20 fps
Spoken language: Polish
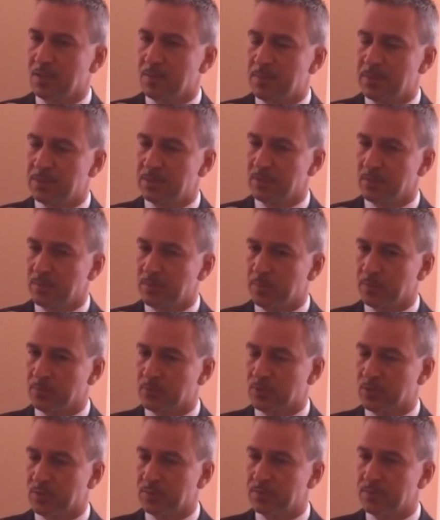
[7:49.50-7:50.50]
będą
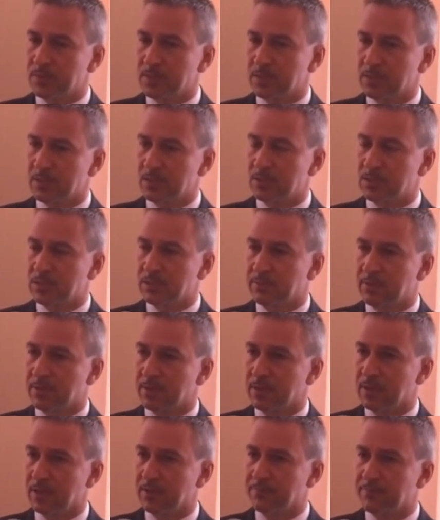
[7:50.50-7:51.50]
potrzebne jakieś
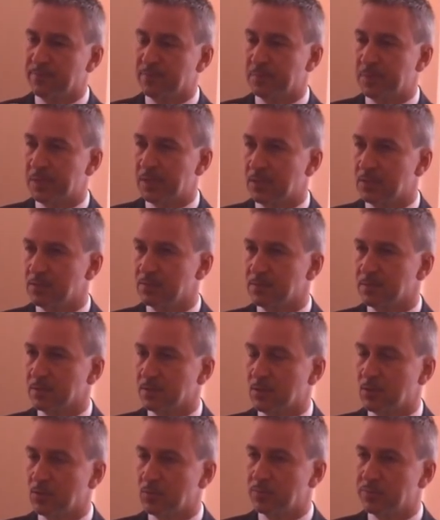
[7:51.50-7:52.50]
działania wspierające
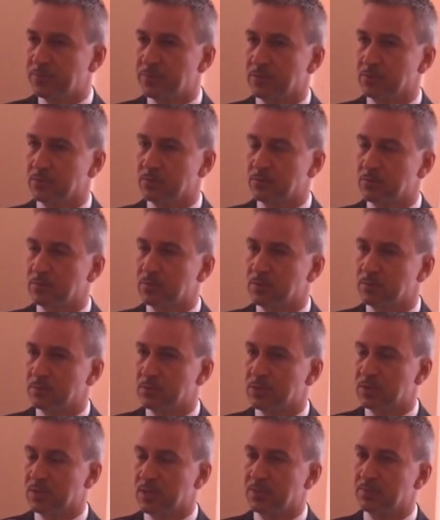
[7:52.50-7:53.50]
klub w związku z tym,
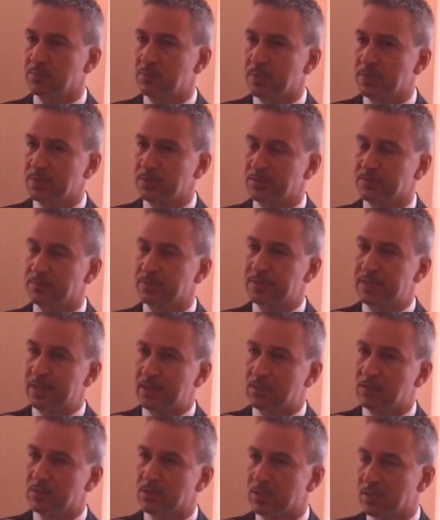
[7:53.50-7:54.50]
że trzeba będzie
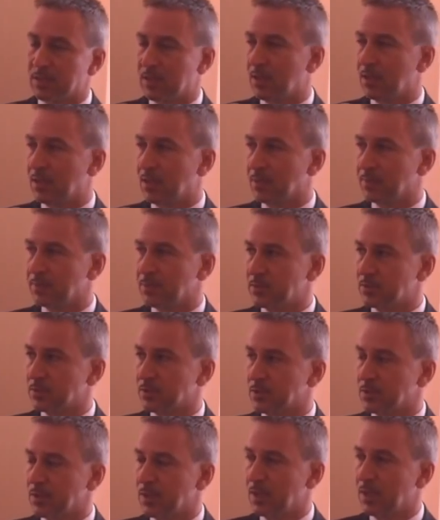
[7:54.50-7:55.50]
wynająć na kilka
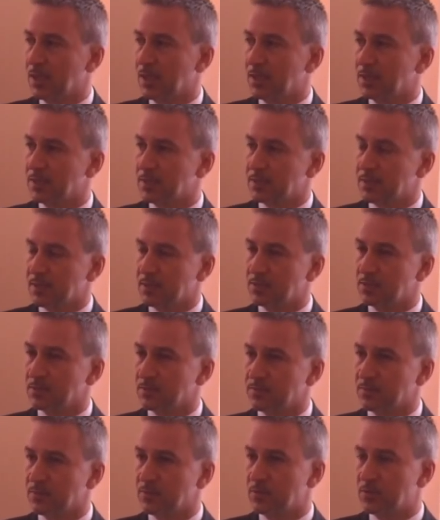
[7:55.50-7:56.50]
meczy
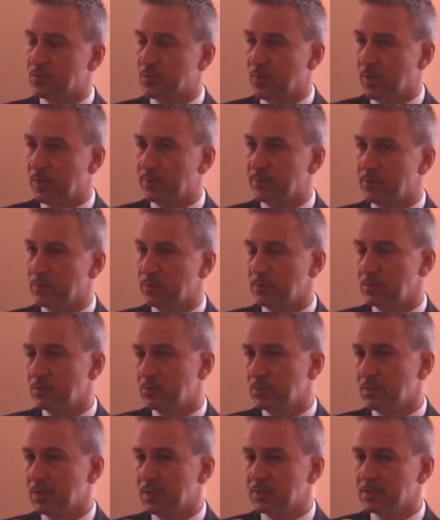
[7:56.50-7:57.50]
stadion w Wodzisławiu i
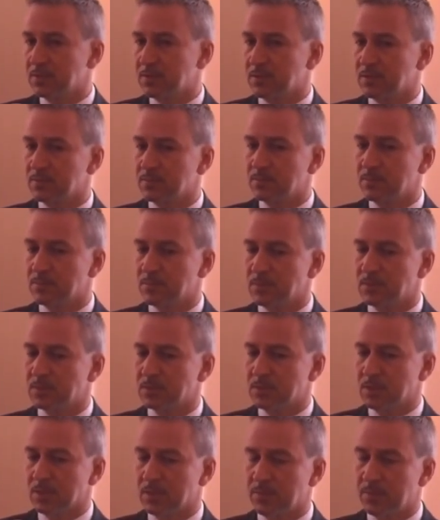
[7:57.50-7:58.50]
tutaj jestem,
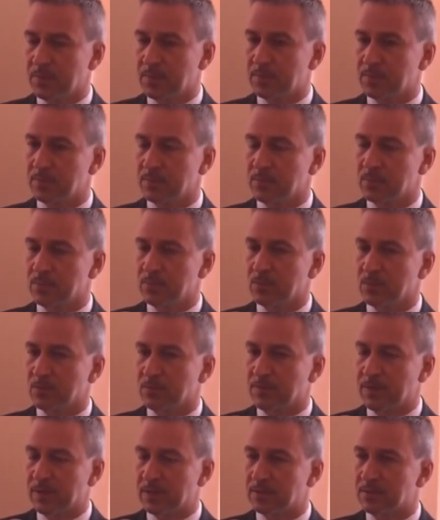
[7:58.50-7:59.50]
że tak powiem,
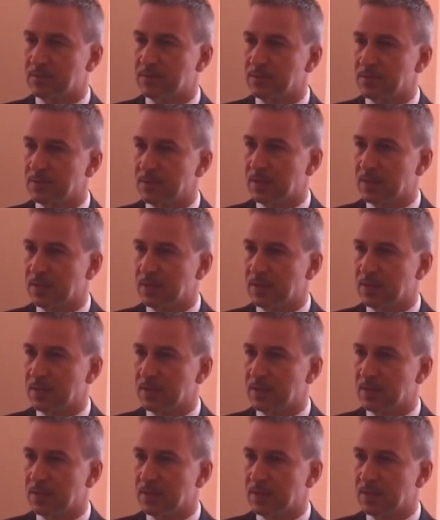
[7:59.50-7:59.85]
otwarty